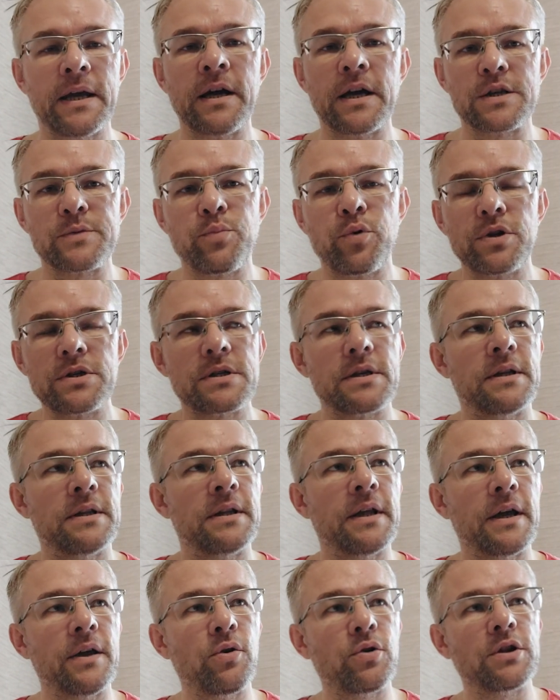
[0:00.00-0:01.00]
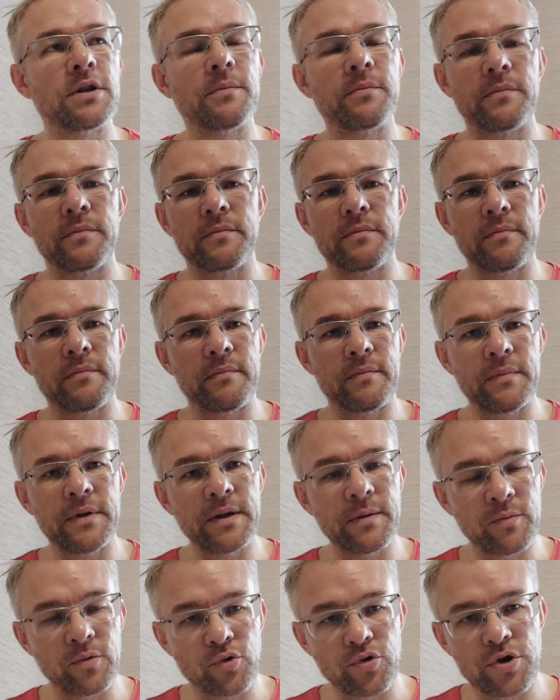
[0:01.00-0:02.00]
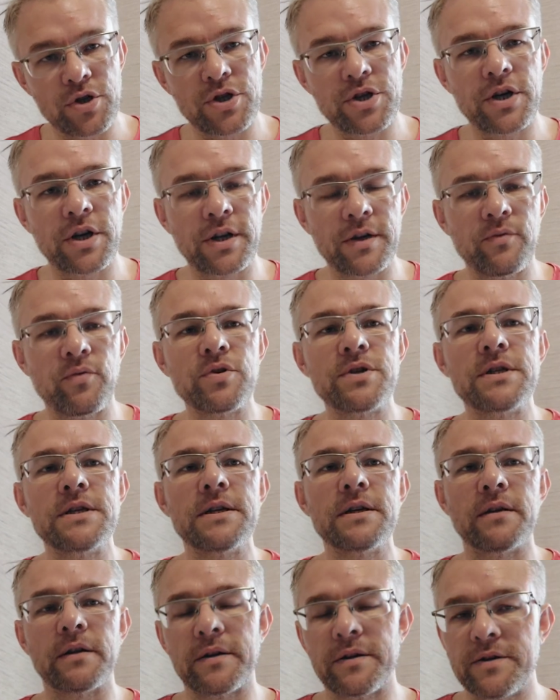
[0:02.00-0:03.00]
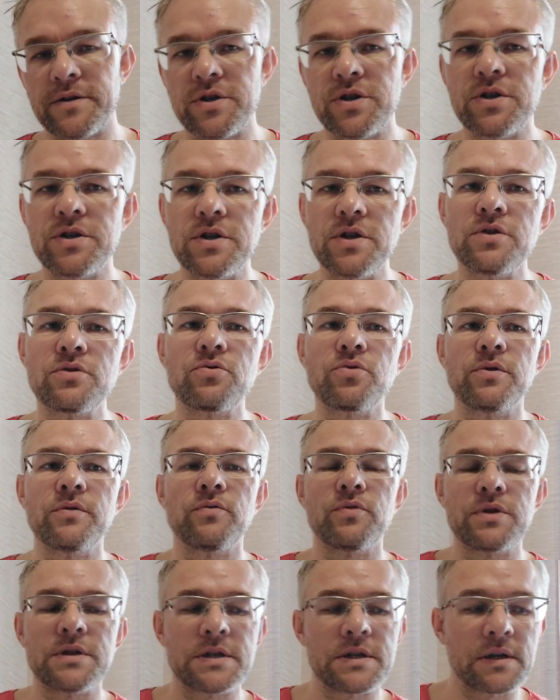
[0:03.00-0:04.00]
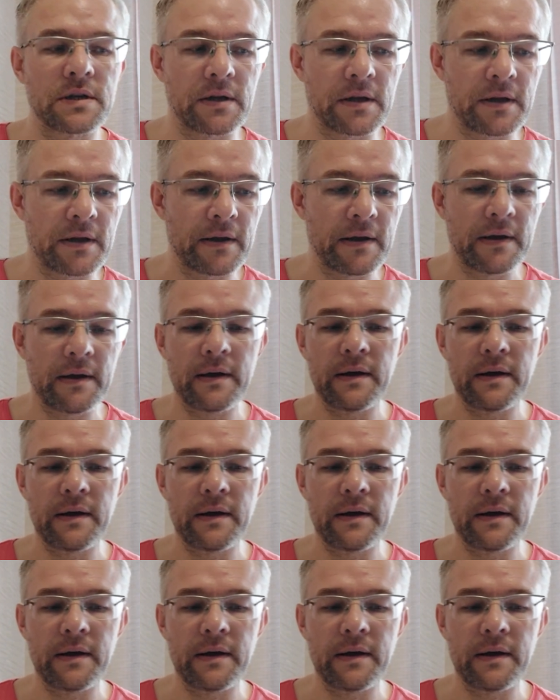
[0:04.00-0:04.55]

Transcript: и Господь дает нам немножечко Его силы, частичку Его силы –